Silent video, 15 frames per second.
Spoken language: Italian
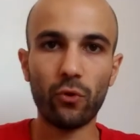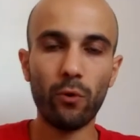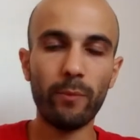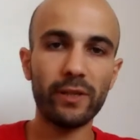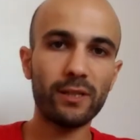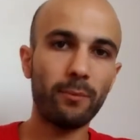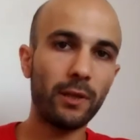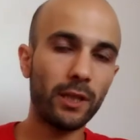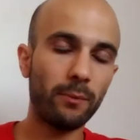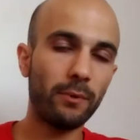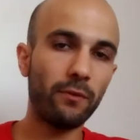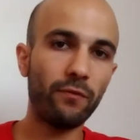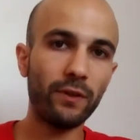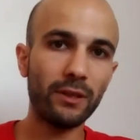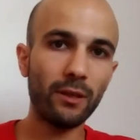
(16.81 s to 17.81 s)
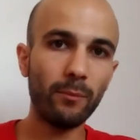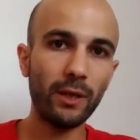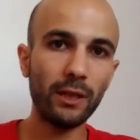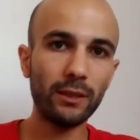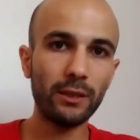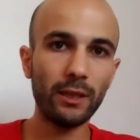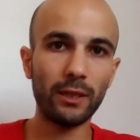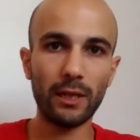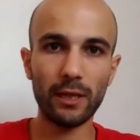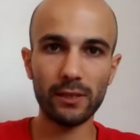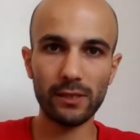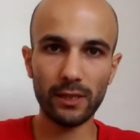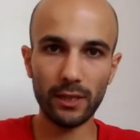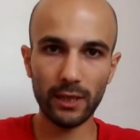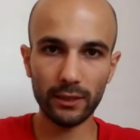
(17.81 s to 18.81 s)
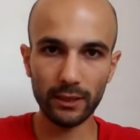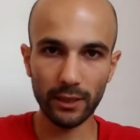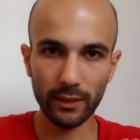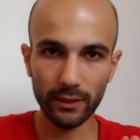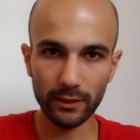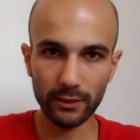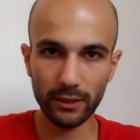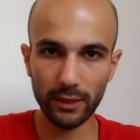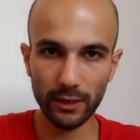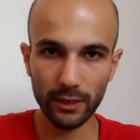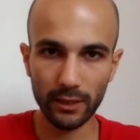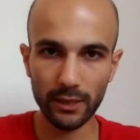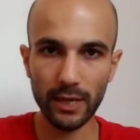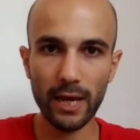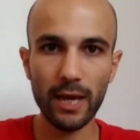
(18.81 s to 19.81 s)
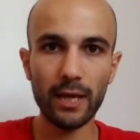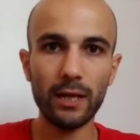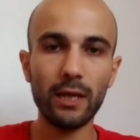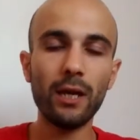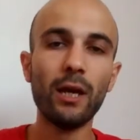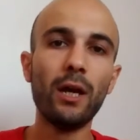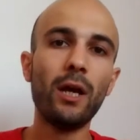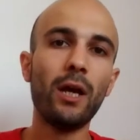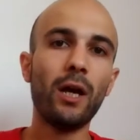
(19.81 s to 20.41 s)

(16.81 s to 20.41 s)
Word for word: Come sapete perfettamente, nella serata di ieri,